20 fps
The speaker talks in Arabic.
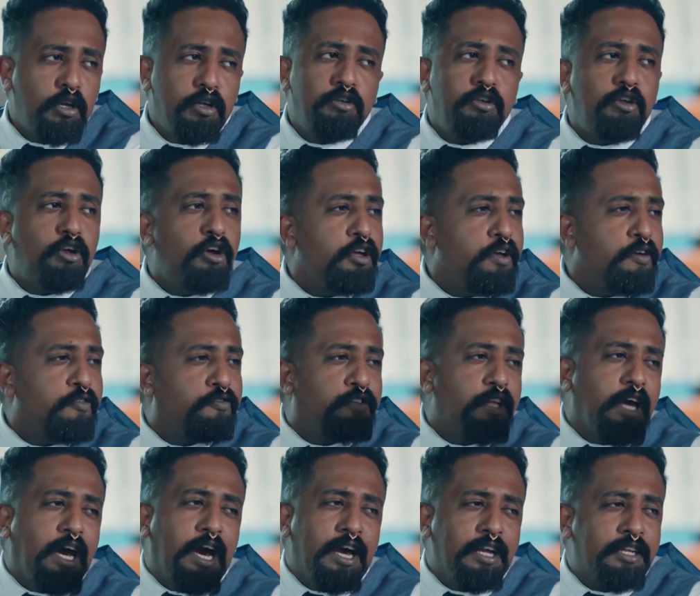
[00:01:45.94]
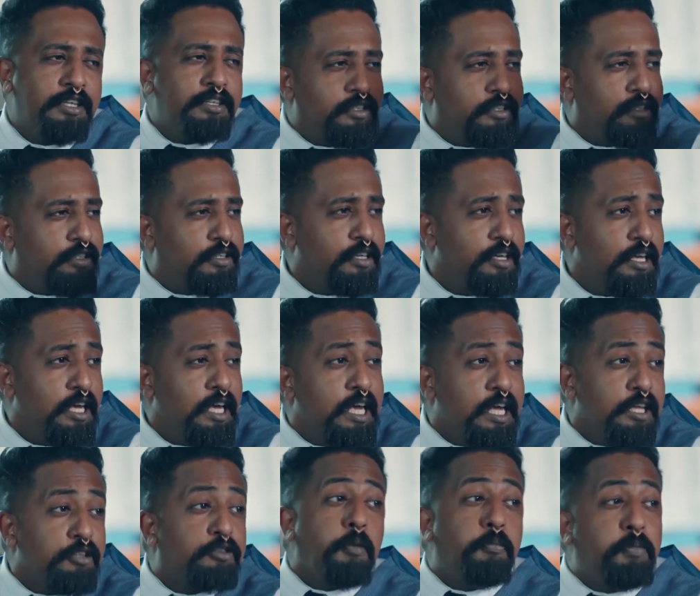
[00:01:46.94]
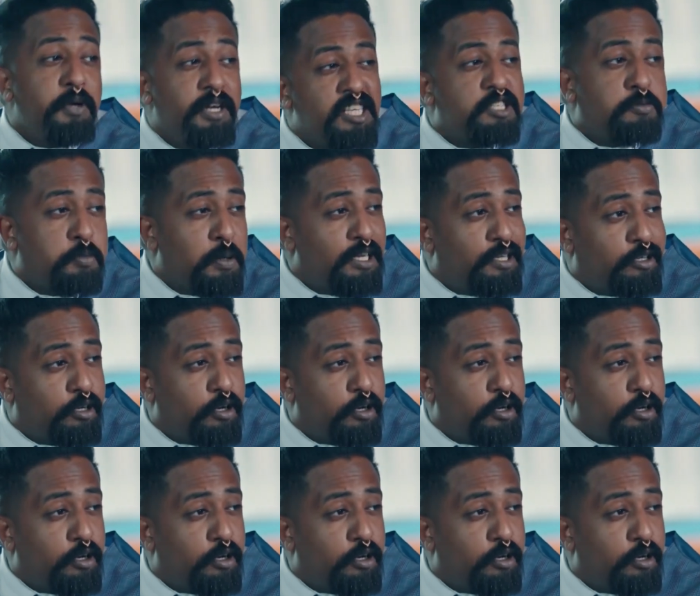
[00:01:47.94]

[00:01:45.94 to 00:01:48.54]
الله يفتح عليك طب بالنسبة